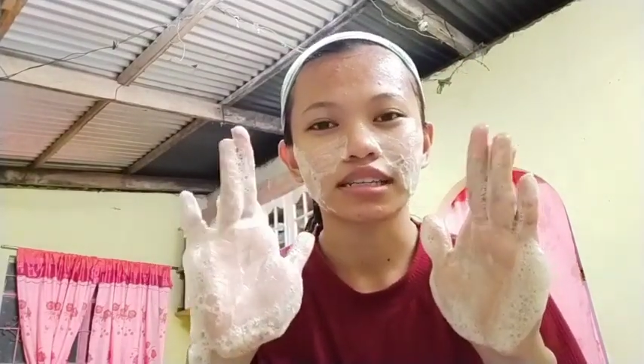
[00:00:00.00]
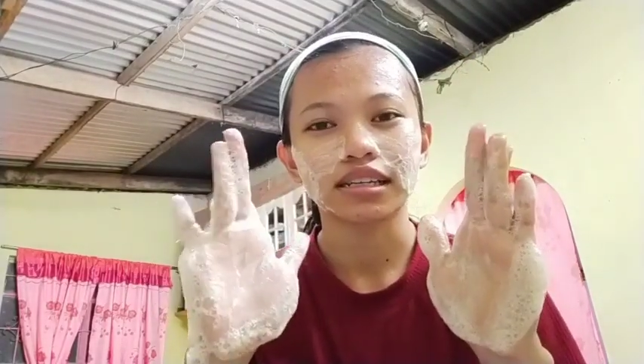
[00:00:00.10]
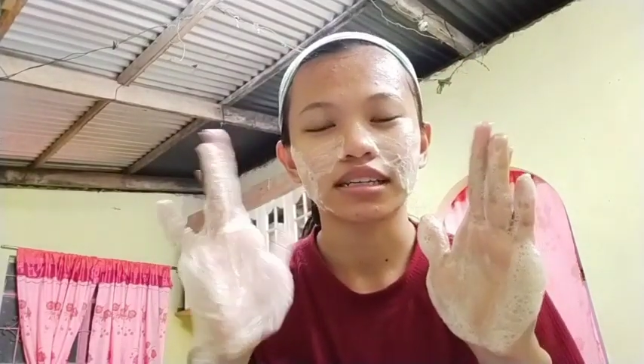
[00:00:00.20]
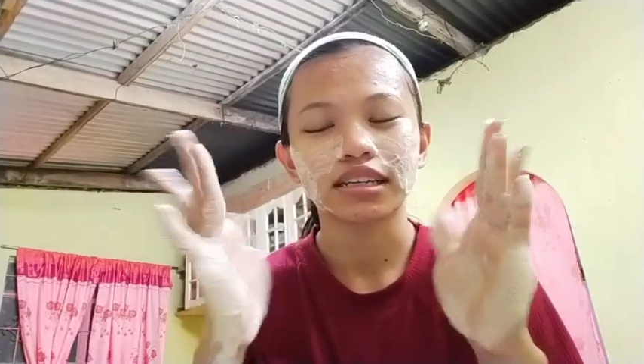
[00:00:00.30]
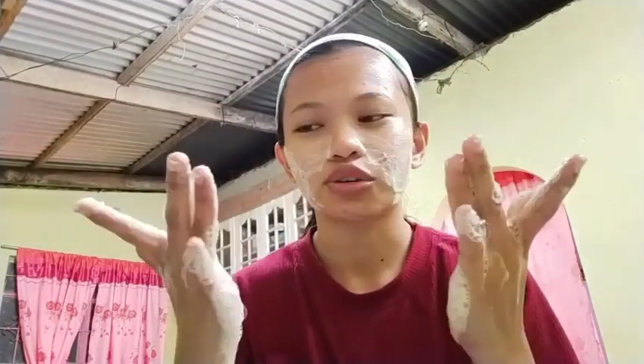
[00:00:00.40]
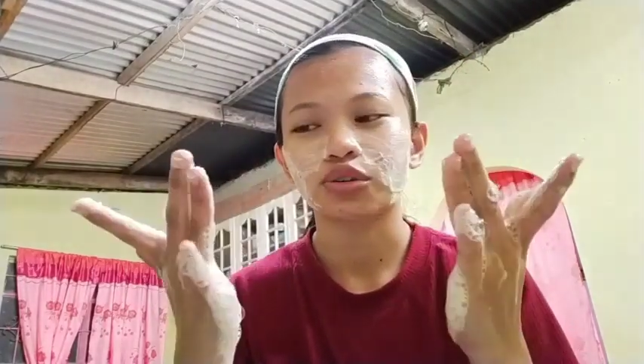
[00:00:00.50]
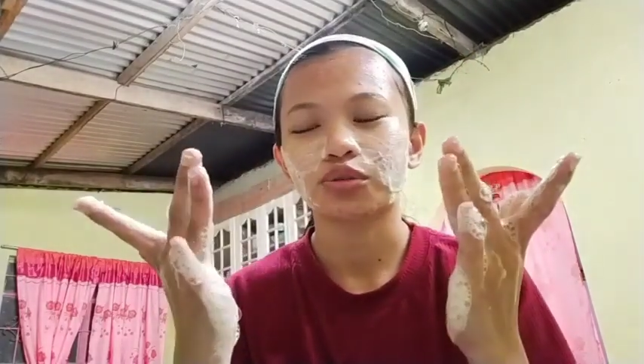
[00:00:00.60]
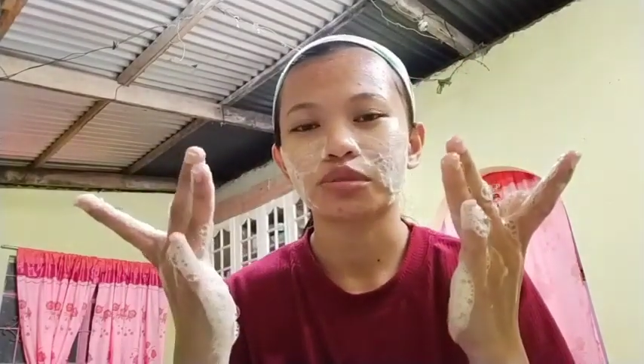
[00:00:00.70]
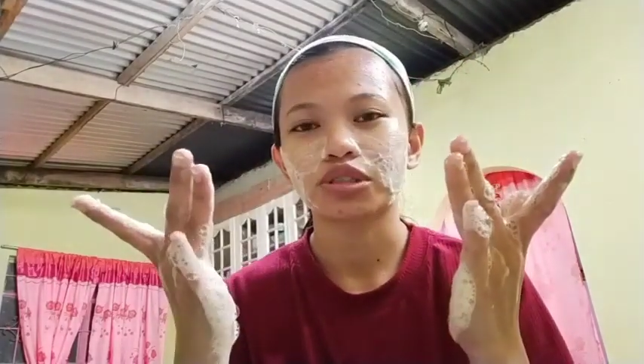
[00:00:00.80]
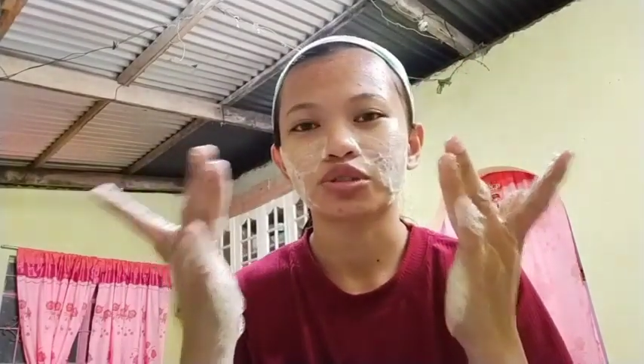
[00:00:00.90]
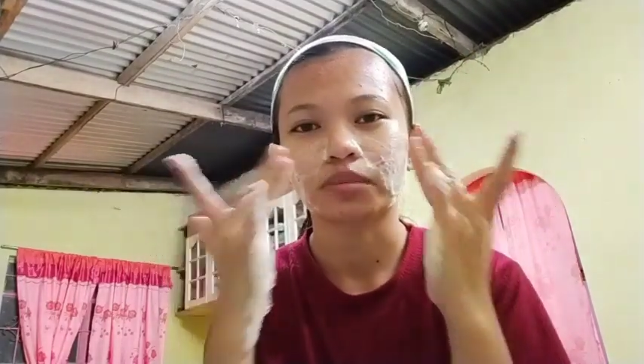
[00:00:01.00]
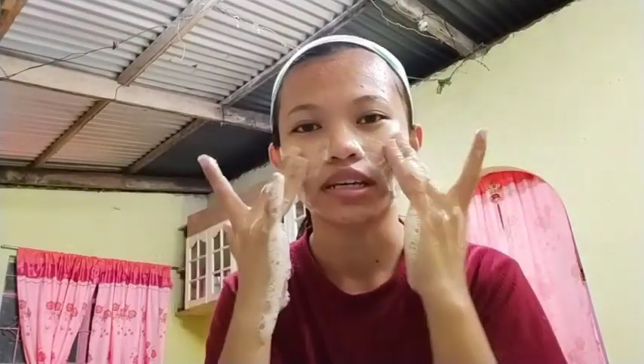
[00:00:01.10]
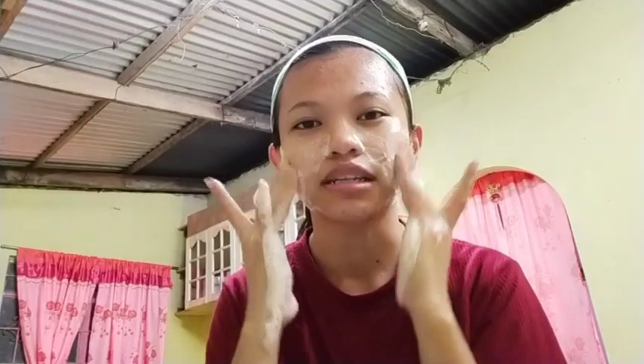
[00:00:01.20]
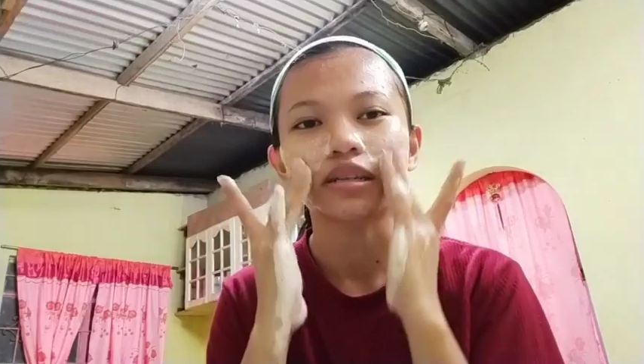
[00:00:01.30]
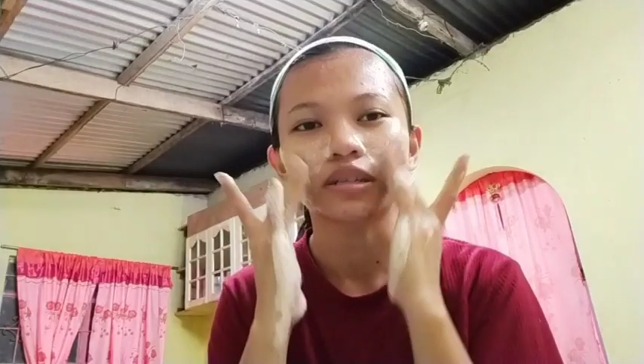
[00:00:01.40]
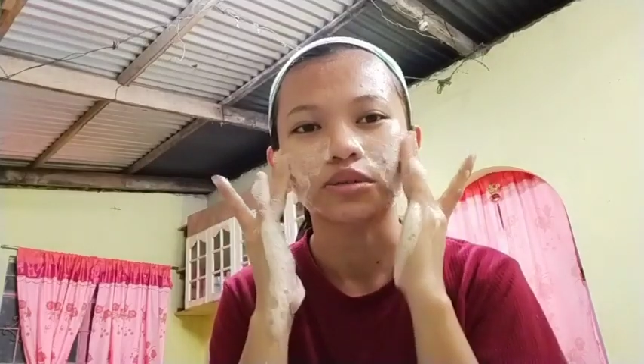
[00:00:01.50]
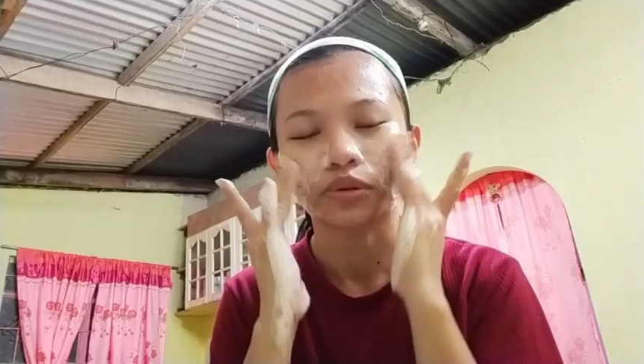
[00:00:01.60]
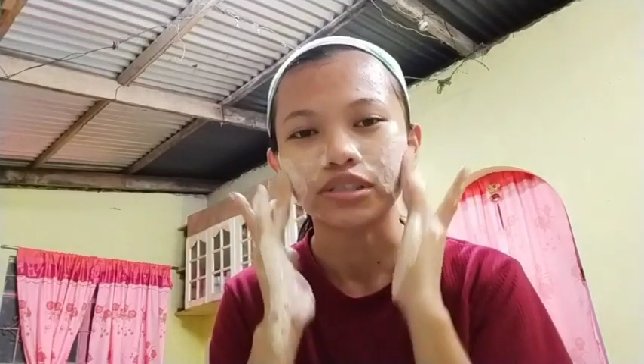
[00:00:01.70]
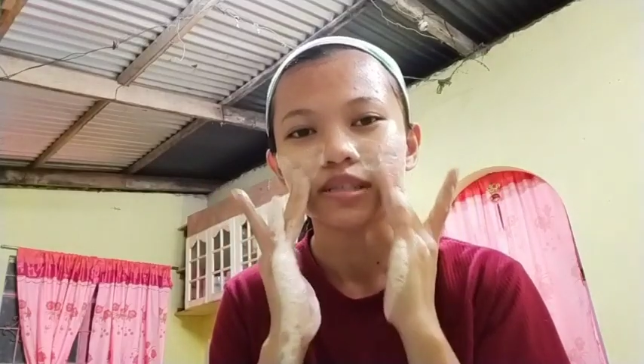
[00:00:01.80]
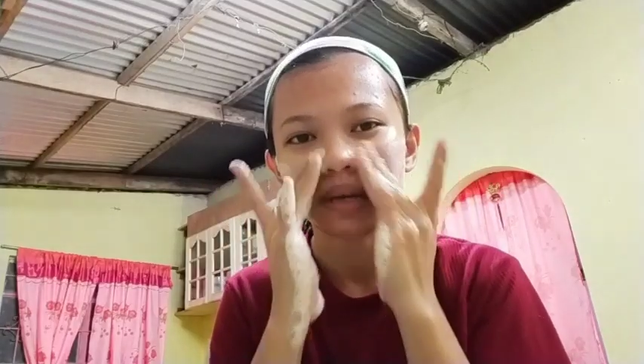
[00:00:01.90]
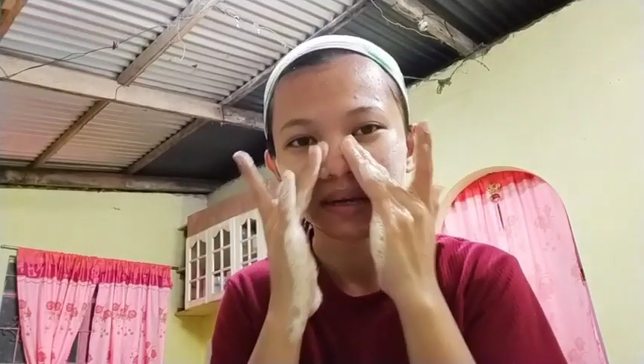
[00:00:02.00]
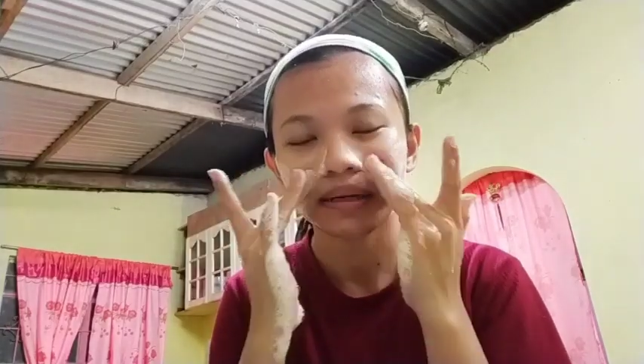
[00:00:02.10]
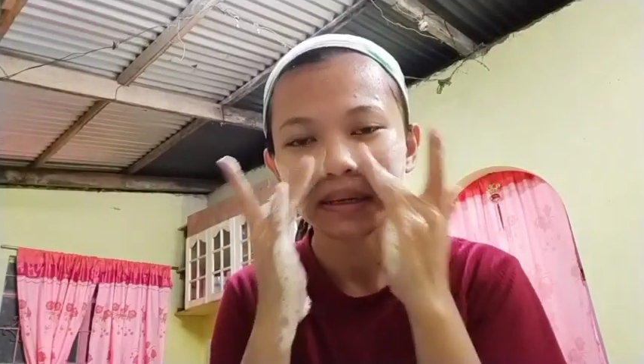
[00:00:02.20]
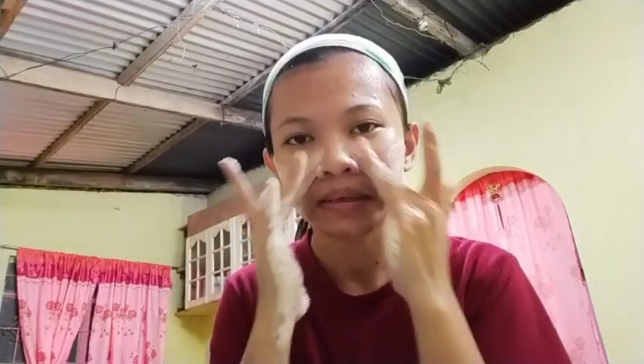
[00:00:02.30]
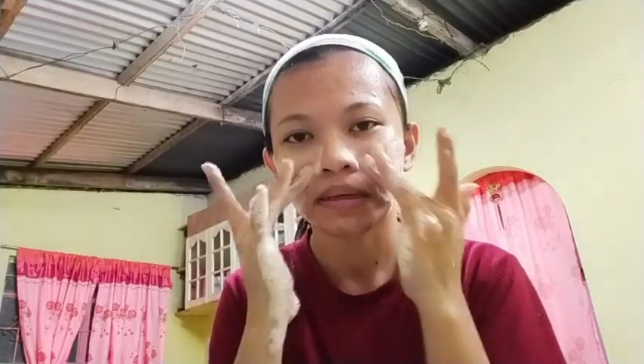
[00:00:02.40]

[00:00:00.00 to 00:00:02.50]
kasi ito yung medyo mahina yung pores sa